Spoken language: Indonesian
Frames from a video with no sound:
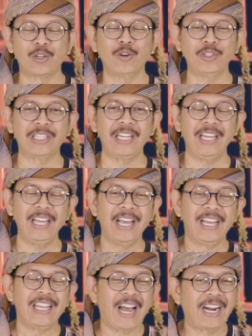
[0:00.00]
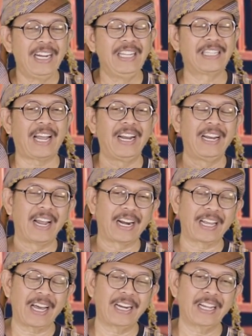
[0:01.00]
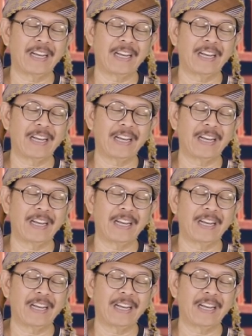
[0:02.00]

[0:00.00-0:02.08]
kudsi yang disandarkan